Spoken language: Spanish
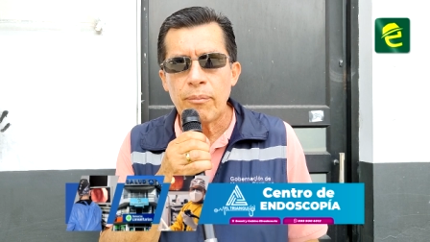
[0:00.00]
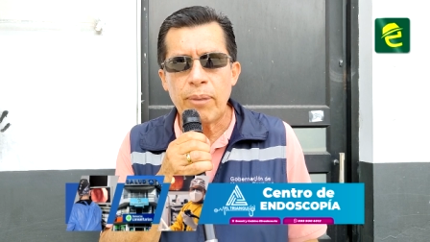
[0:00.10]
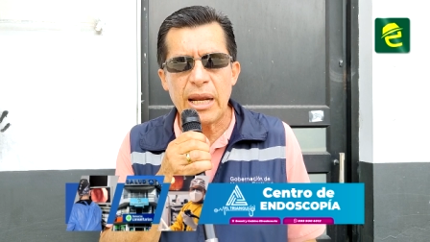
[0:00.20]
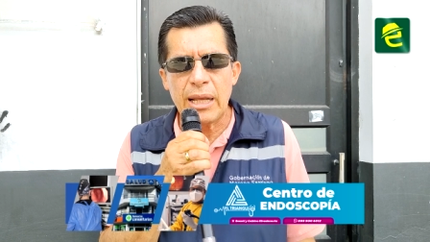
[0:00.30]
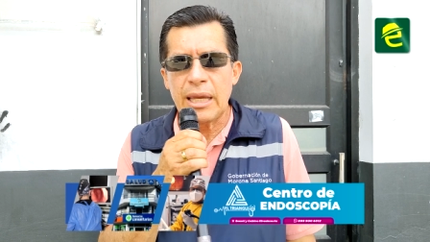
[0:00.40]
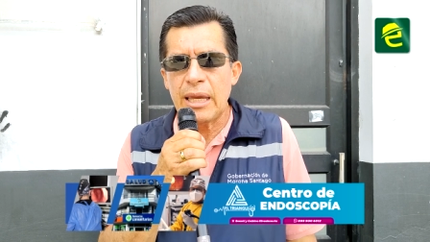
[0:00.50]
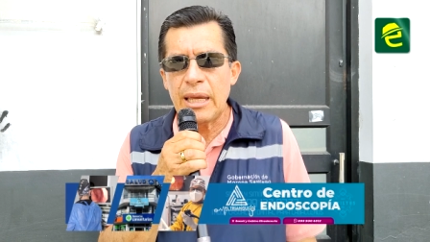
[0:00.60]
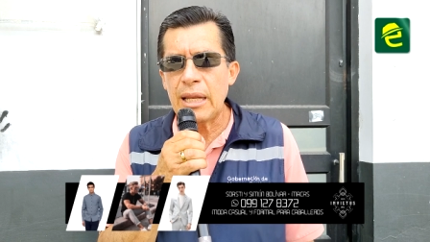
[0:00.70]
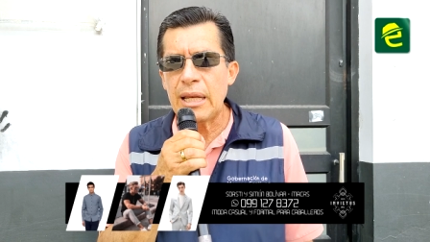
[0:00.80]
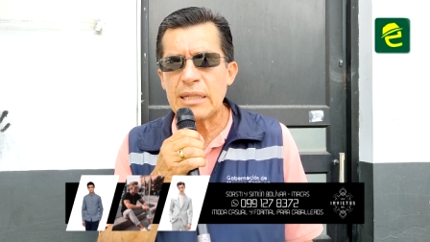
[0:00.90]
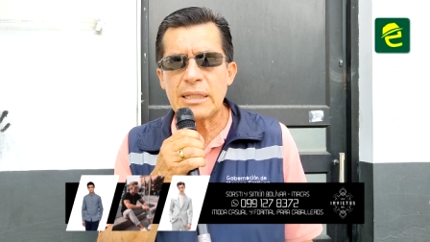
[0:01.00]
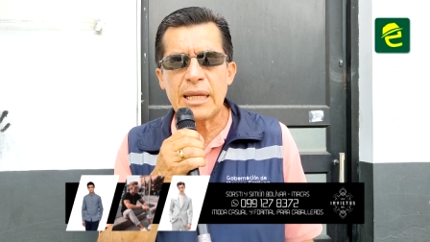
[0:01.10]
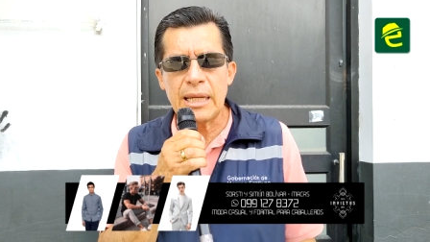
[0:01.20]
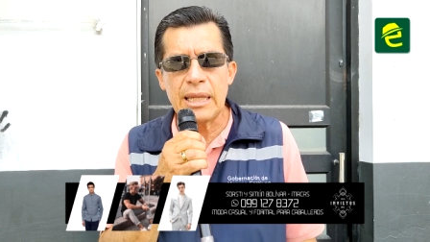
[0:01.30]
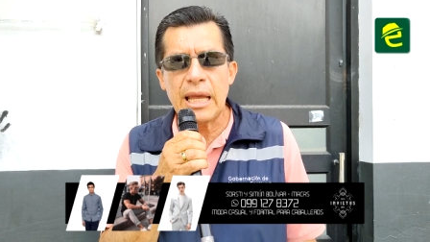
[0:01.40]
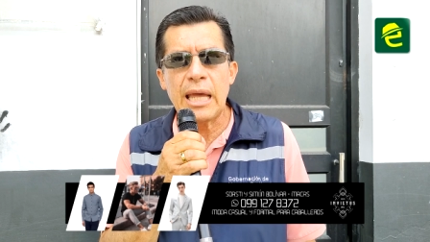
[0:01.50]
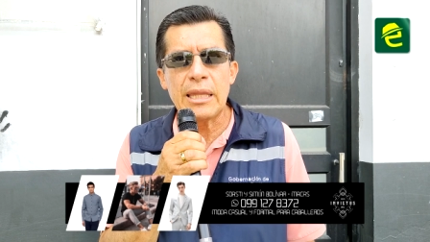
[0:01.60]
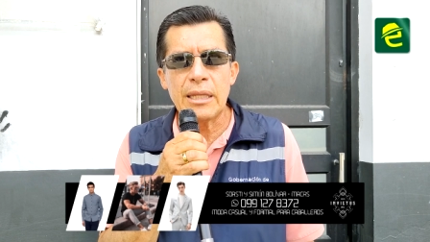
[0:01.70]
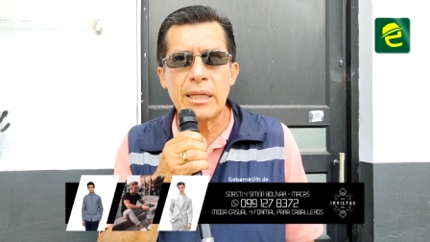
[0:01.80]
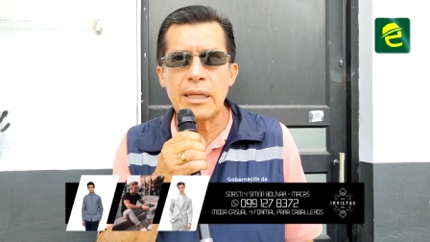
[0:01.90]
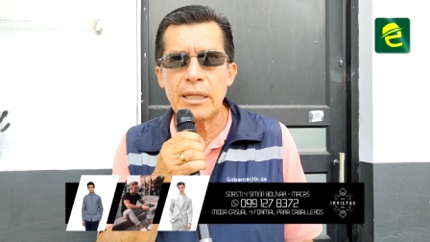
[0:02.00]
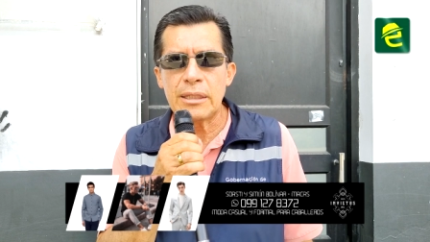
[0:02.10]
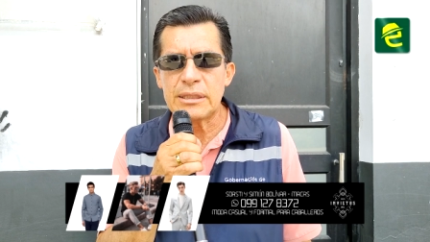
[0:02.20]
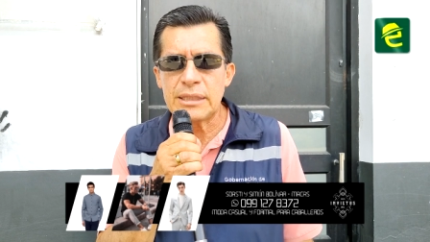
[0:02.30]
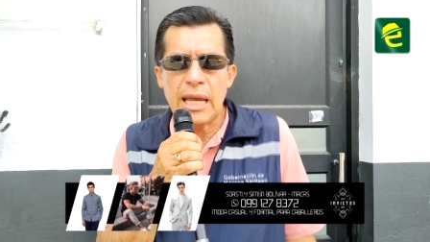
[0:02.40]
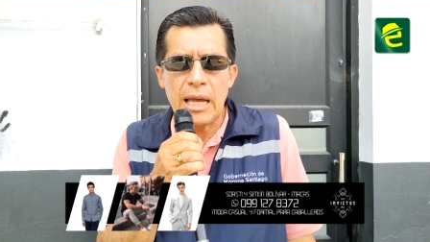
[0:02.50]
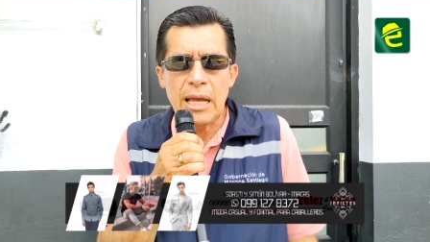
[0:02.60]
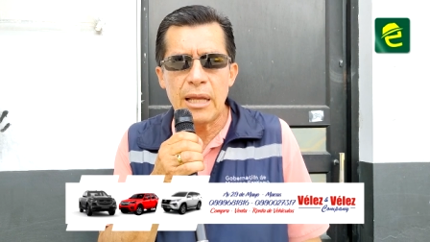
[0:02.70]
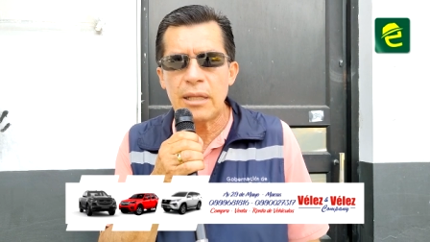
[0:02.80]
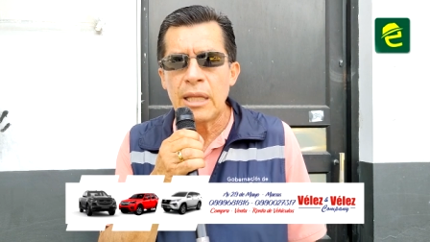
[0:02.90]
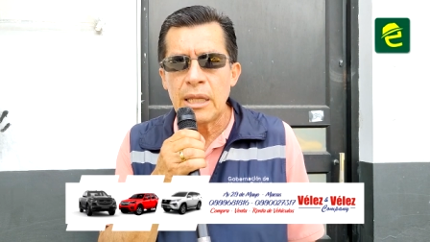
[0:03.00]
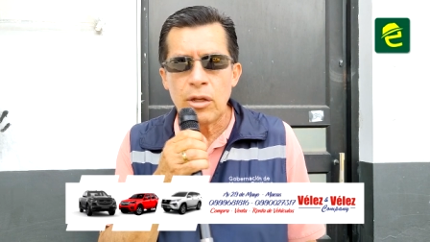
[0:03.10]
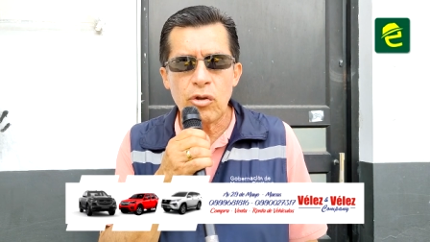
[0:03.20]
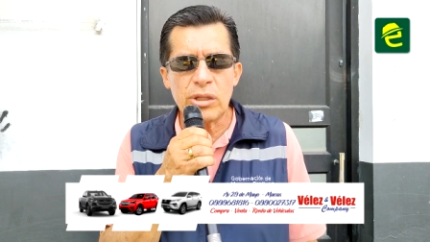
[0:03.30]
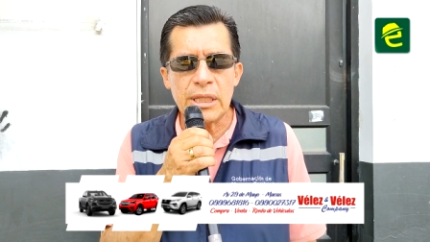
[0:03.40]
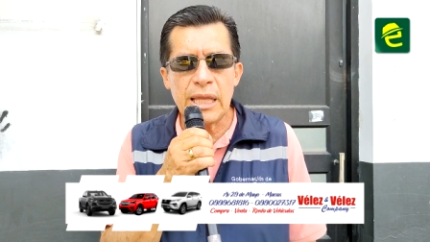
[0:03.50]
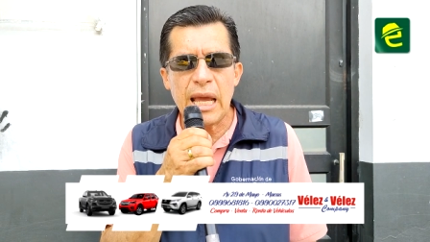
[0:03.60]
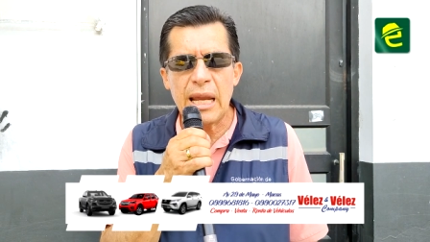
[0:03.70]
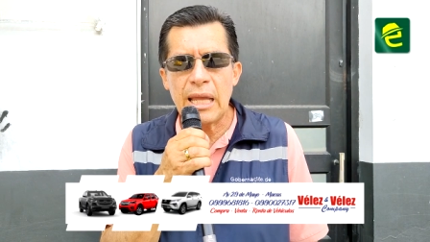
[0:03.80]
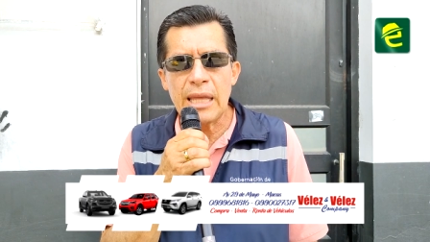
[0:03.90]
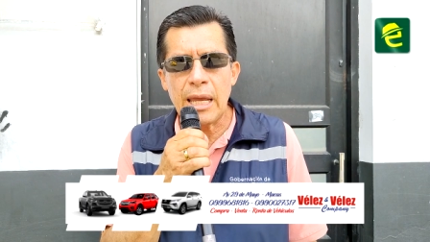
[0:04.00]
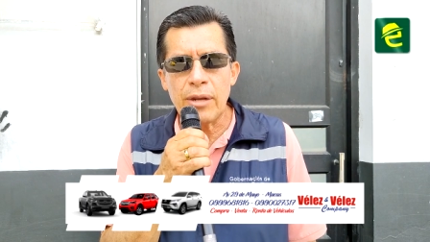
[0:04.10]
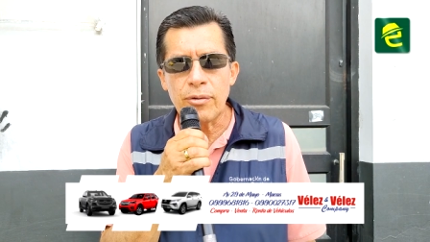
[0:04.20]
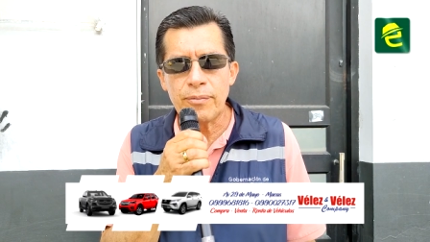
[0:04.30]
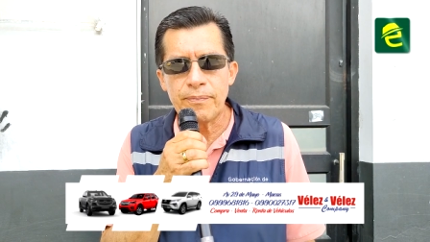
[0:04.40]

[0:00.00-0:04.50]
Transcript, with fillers: para que la tranquilidad eh, sea cotidiana a diario.